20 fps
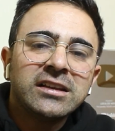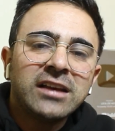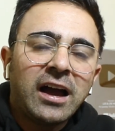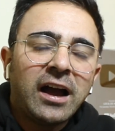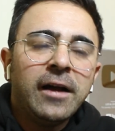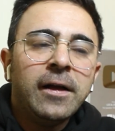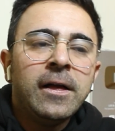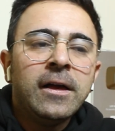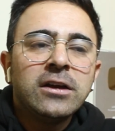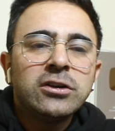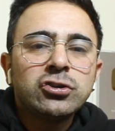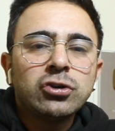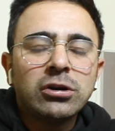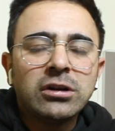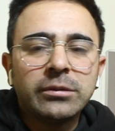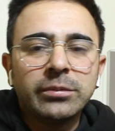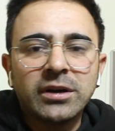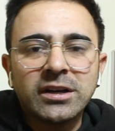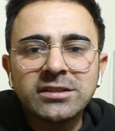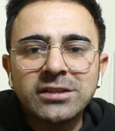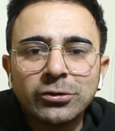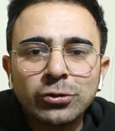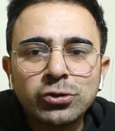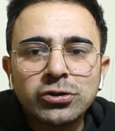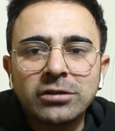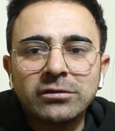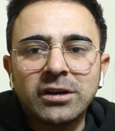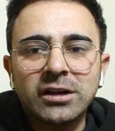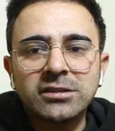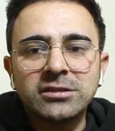Ya Şöyle bir Hasan
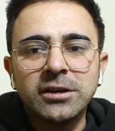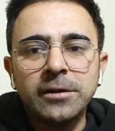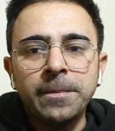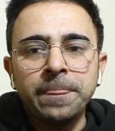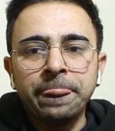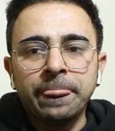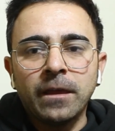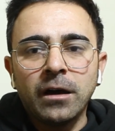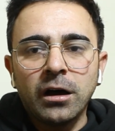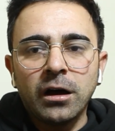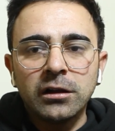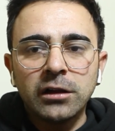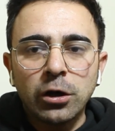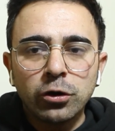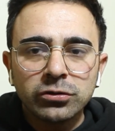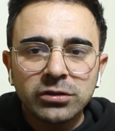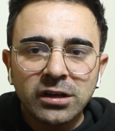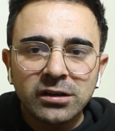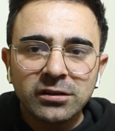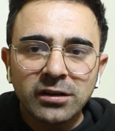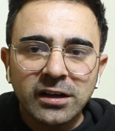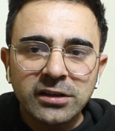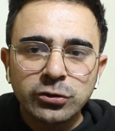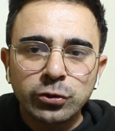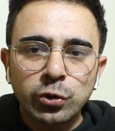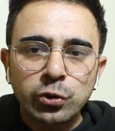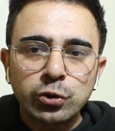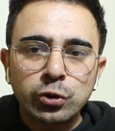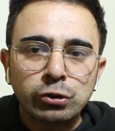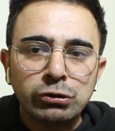Hoca vardı. Allah ondan
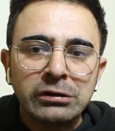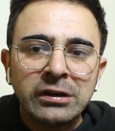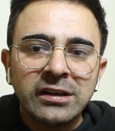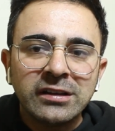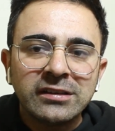razı olsun